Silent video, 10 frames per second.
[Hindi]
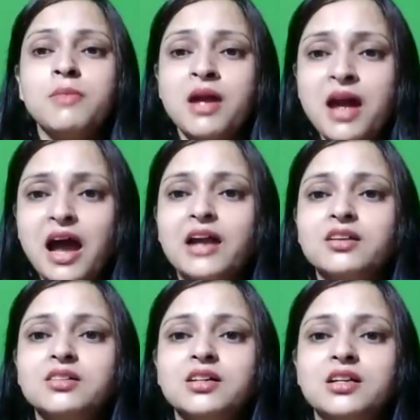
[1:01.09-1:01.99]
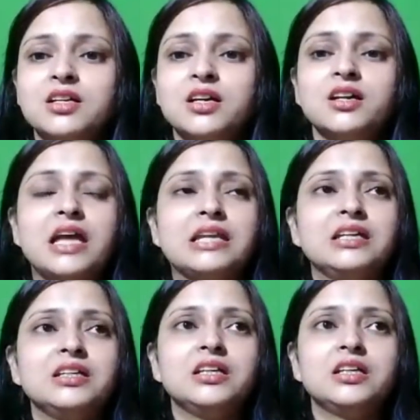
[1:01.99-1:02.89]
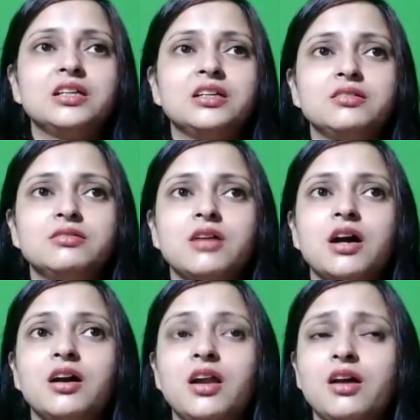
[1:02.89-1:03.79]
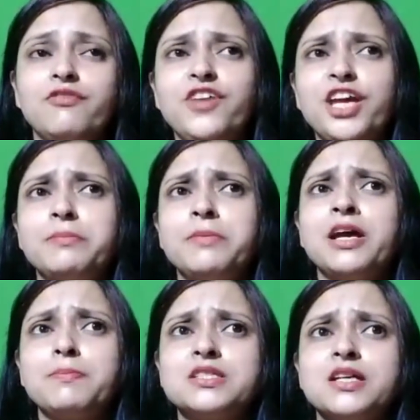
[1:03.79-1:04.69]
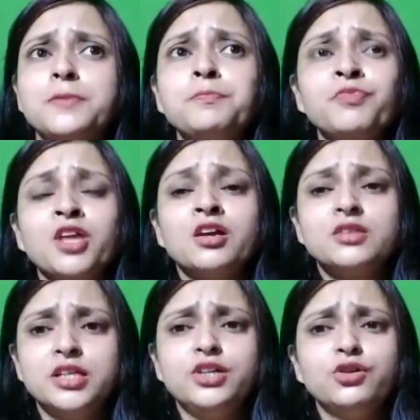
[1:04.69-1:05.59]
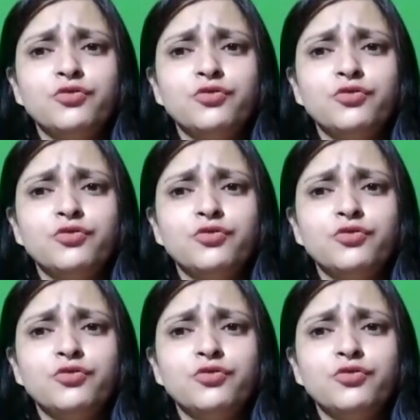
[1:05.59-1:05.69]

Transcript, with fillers: में ऐड कर लिया यानी कि अगर वीक में आप इसे थ्री